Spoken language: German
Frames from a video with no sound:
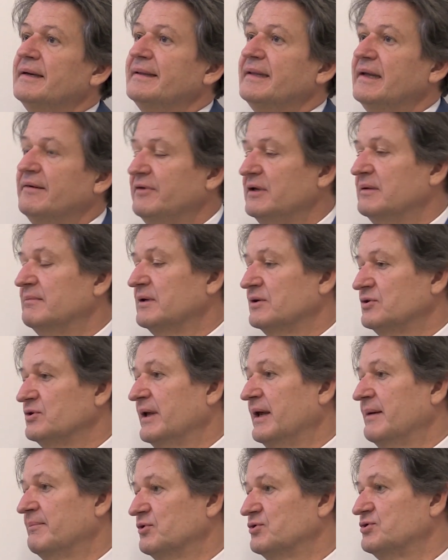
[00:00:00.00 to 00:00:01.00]
da wird
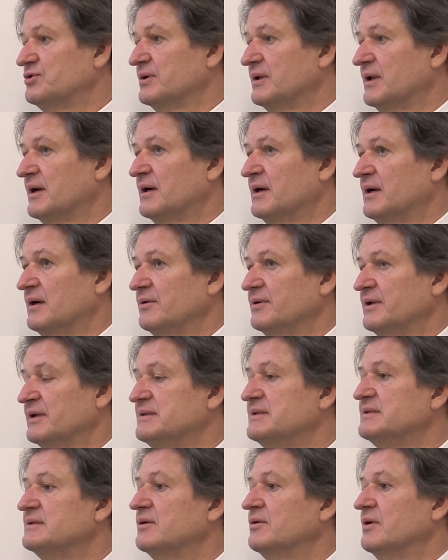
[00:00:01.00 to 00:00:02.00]
man emotional. Und
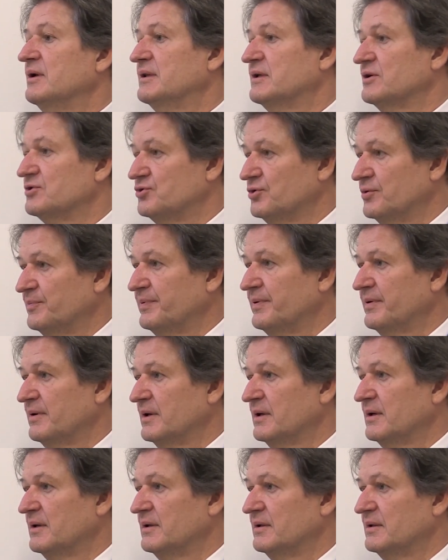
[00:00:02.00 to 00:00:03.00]
jetzt ist natürlich der Job
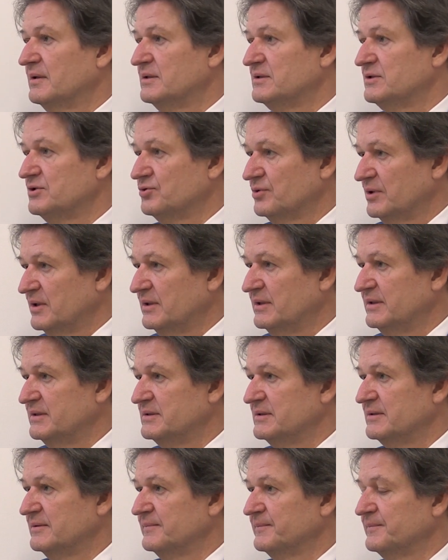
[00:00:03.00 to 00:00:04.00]
äh, des
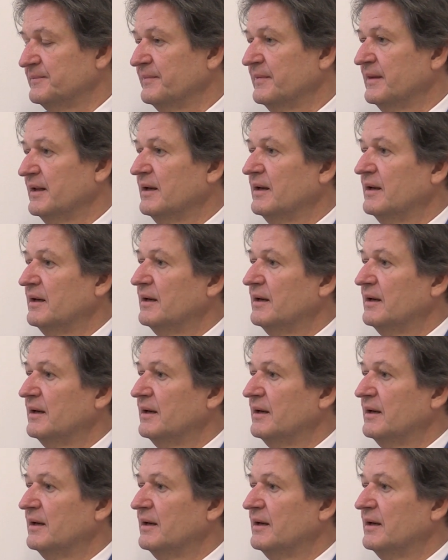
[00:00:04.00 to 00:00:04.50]
Journalisten,